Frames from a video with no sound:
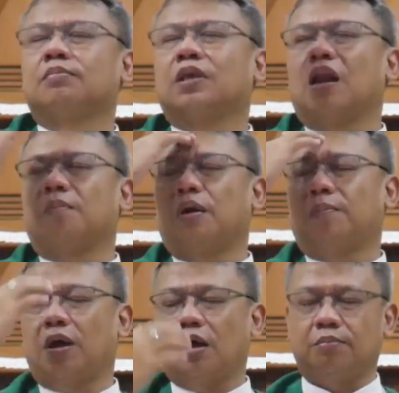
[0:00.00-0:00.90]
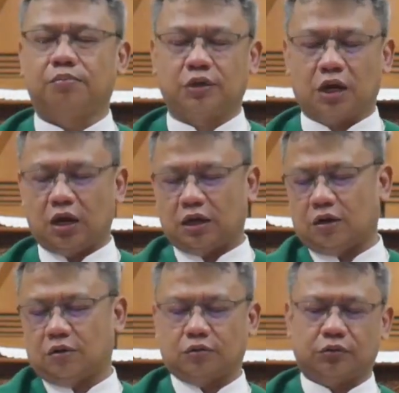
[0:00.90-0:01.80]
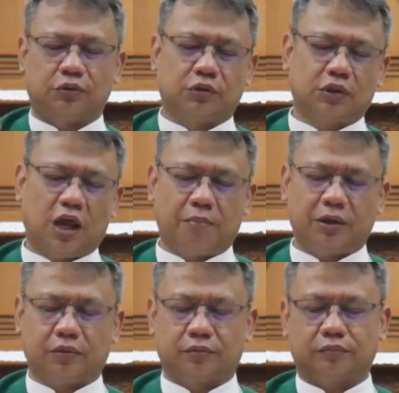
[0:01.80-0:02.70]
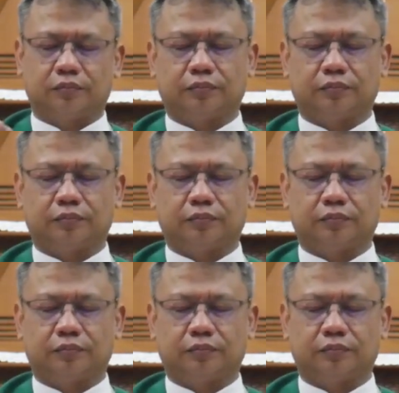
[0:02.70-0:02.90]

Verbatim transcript: Dalam Bapa, Putra, dan Roh Kudus. Amin.